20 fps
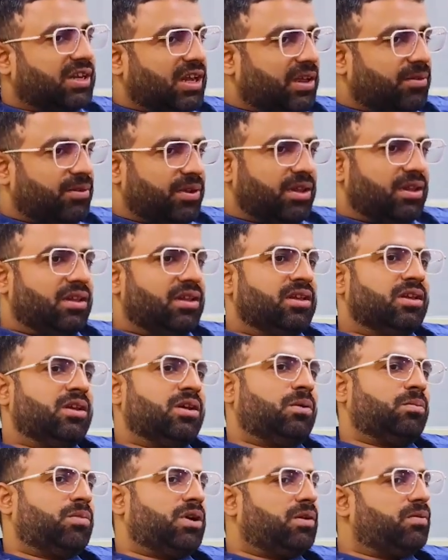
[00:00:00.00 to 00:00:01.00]
నువ్వు
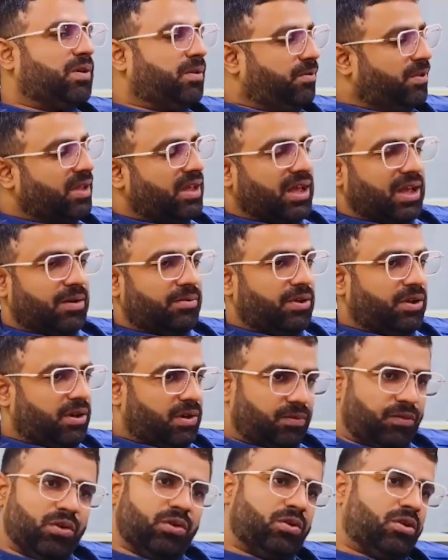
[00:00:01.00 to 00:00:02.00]
ఇన్నిసార్లు ర్యాష్ డ్రైవింగ్
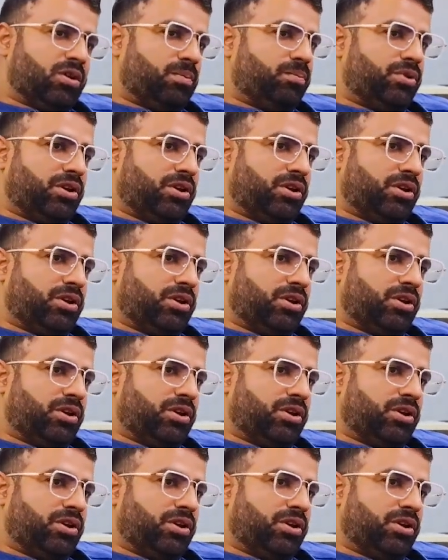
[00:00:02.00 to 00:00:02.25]
చేసావు